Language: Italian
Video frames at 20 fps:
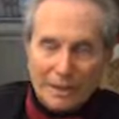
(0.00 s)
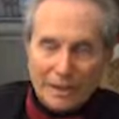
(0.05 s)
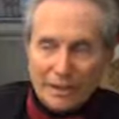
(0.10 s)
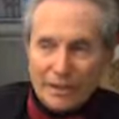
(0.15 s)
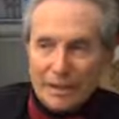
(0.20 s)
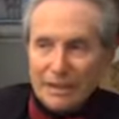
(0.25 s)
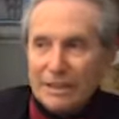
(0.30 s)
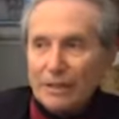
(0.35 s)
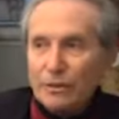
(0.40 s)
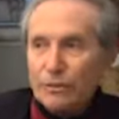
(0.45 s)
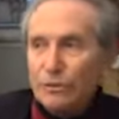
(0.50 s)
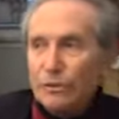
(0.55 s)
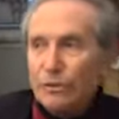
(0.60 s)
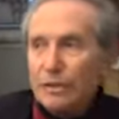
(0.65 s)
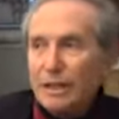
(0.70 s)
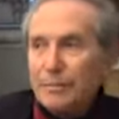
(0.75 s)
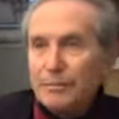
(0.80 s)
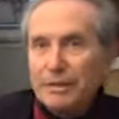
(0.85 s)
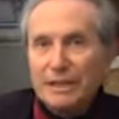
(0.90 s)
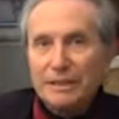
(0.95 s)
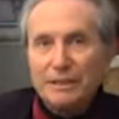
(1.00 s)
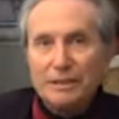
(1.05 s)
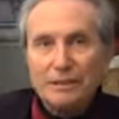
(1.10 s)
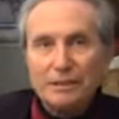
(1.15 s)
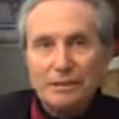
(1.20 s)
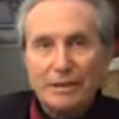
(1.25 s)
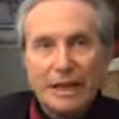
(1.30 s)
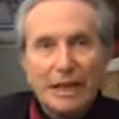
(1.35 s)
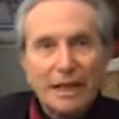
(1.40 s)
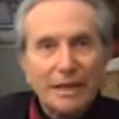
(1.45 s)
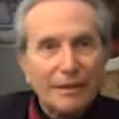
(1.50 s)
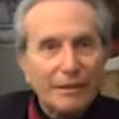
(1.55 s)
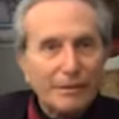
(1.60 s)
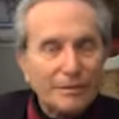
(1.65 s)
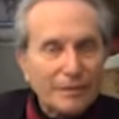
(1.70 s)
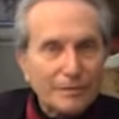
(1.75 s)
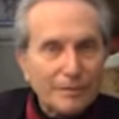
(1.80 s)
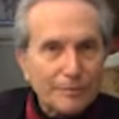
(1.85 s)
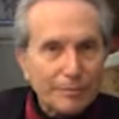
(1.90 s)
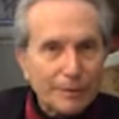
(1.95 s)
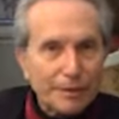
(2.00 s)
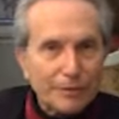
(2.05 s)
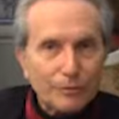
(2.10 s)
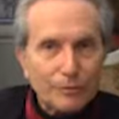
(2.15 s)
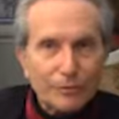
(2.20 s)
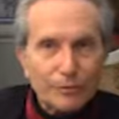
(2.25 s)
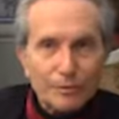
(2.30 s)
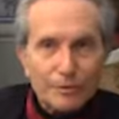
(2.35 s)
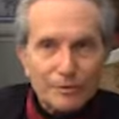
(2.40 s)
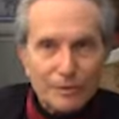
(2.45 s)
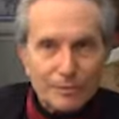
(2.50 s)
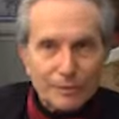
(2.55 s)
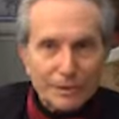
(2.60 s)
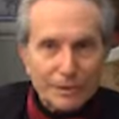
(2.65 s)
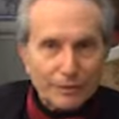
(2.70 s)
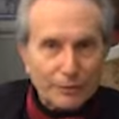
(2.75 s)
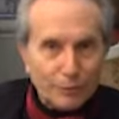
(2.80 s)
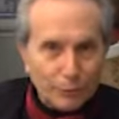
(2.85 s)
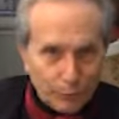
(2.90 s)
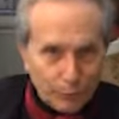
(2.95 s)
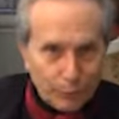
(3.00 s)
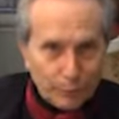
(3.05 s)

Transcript: hanno anche loro dei meriti, anche se spesso questi meriti sono